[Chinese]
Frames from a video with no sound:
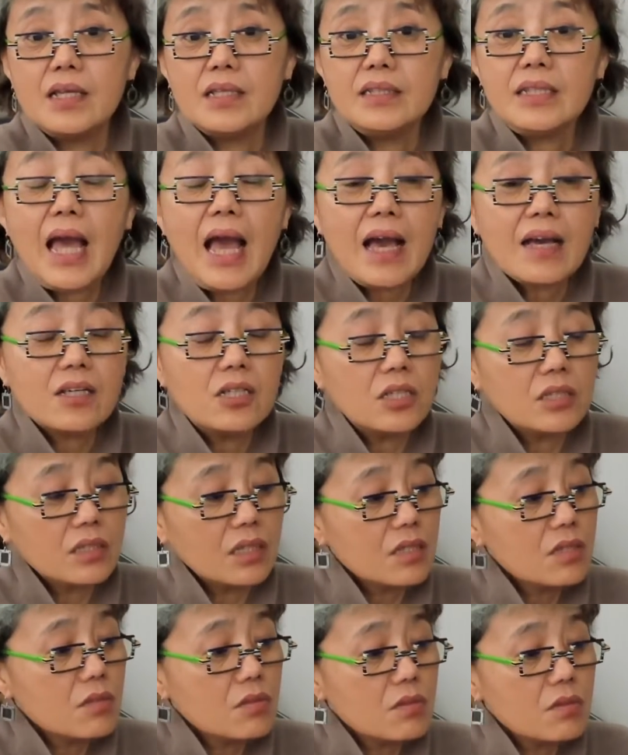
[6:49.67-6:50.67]
那可
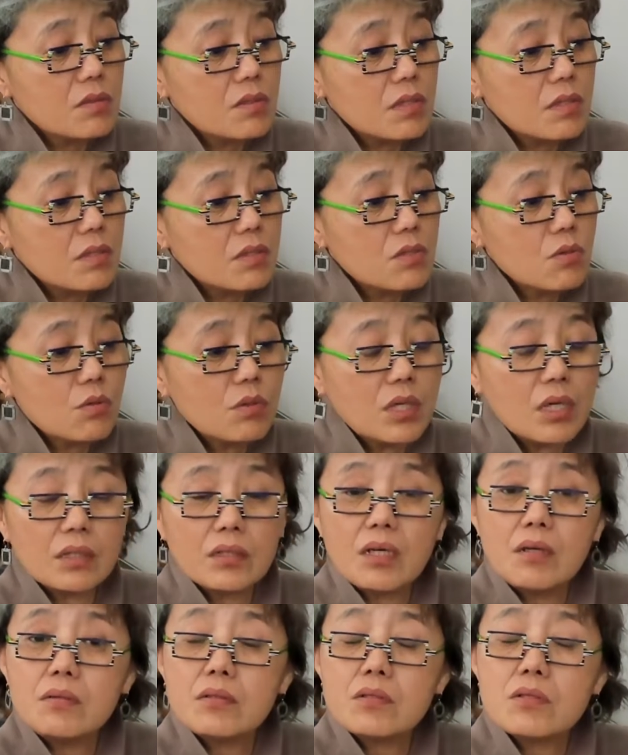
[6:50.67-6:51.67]
能就可
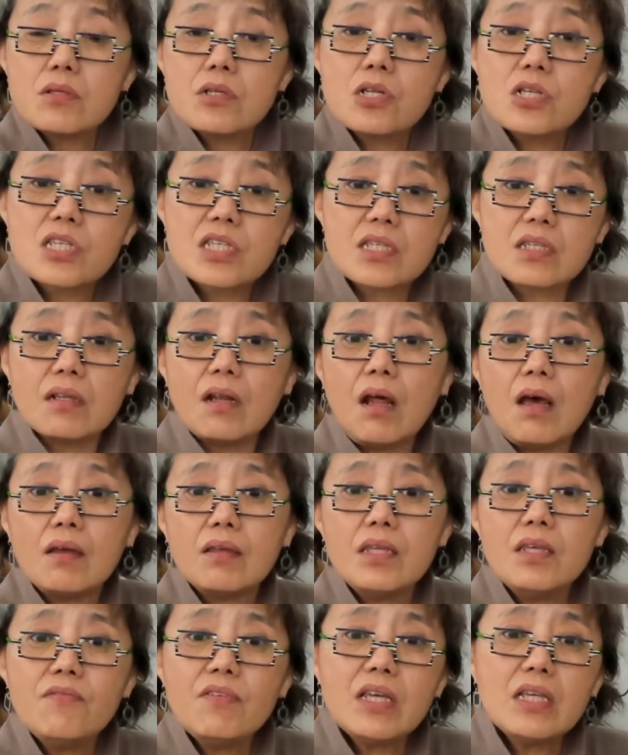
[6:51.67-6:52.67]
能是死了，
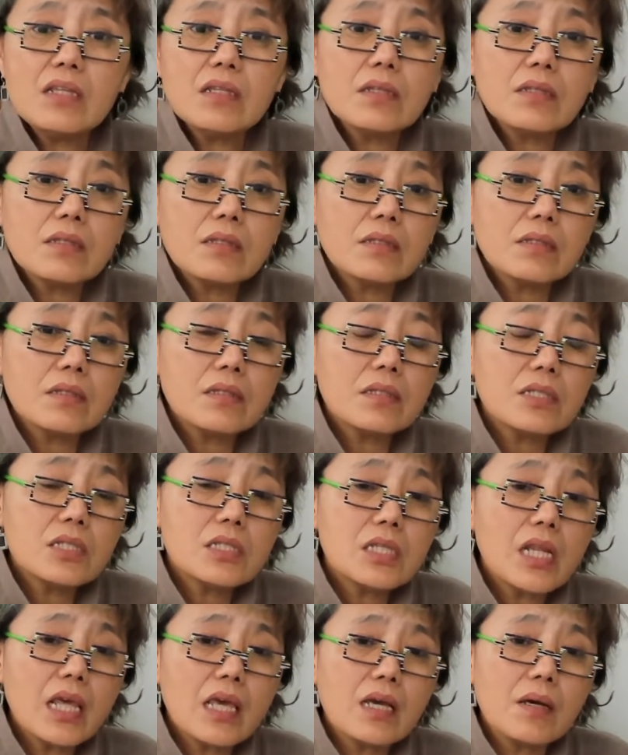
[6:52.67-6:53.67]
因为
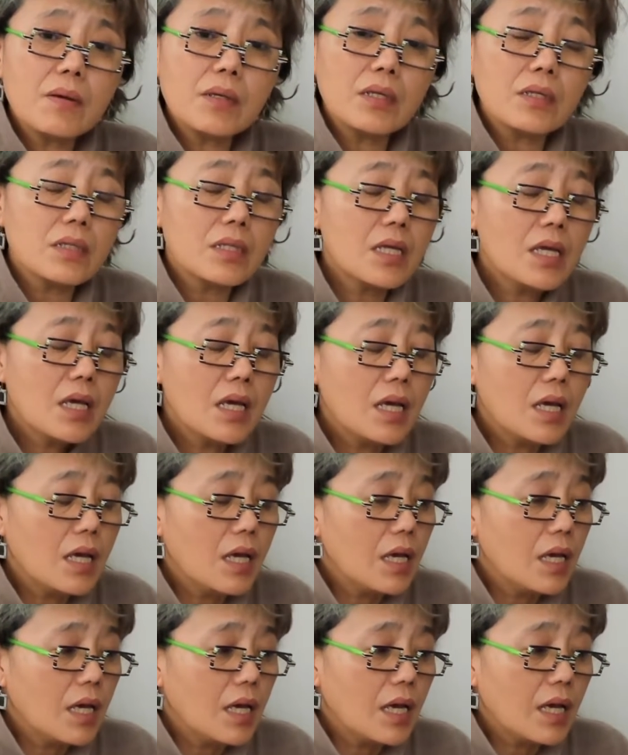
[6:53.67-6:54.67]
那个
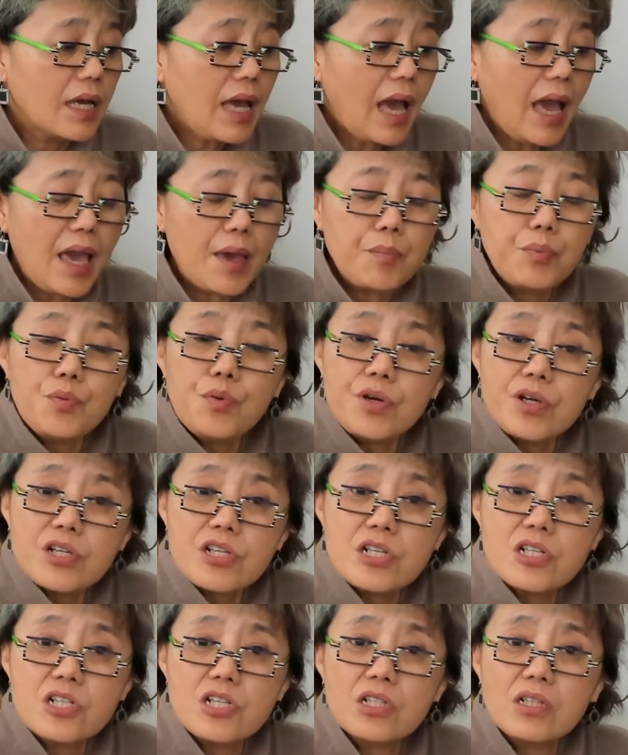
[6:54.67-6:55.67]
凯布尔
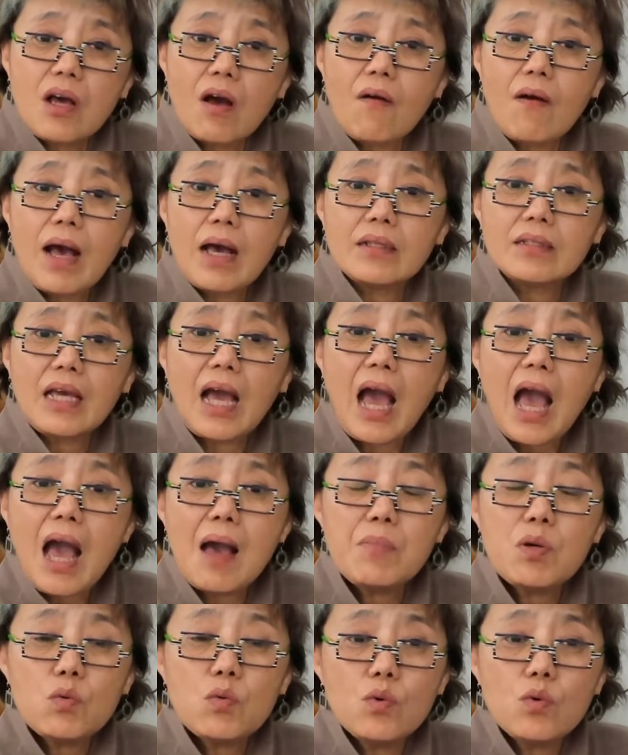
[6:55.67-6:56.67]
是知道啊，
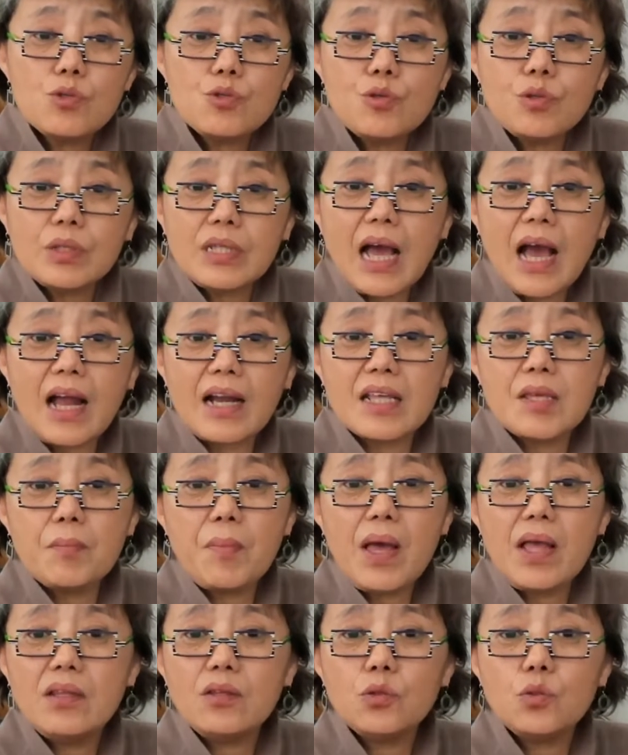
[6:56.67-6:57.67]
他们过去塔利
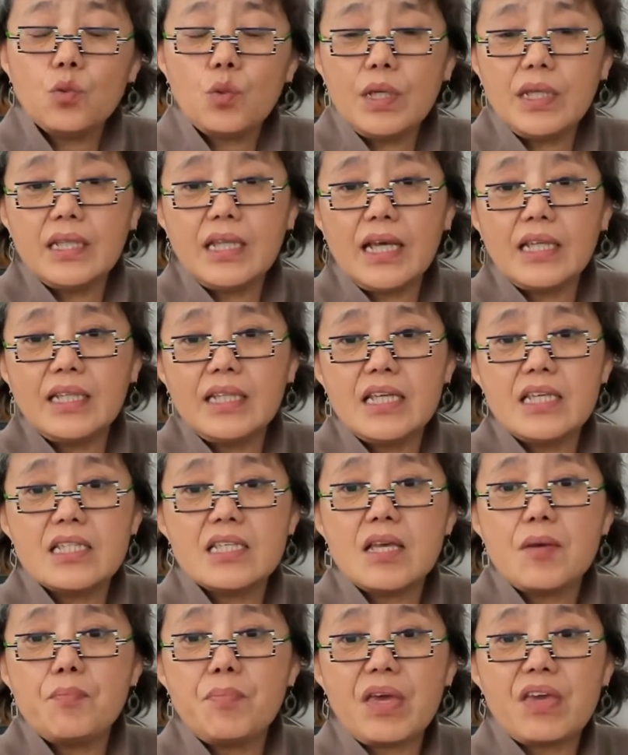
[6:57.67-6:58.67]
班对待那
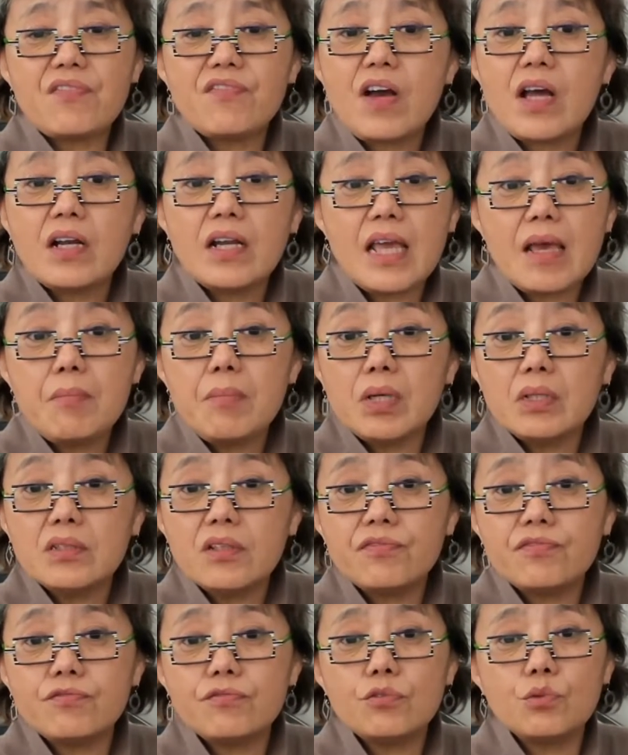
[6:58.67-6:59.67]
些北方联盟
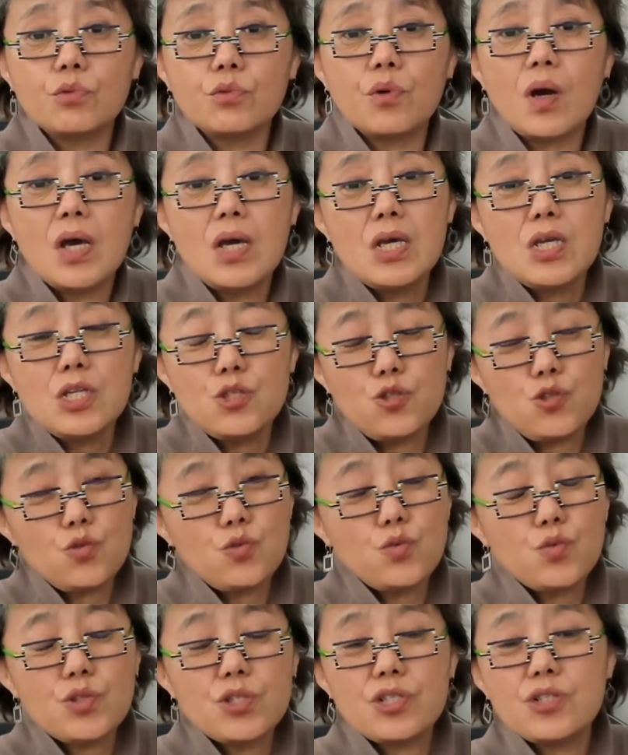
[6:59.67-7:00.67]
的俘虏，
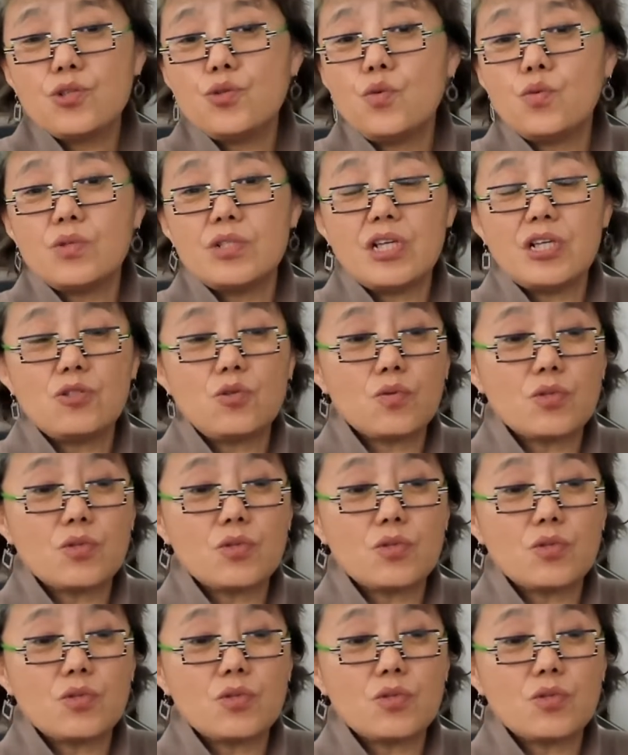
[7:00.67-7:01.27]
就是用这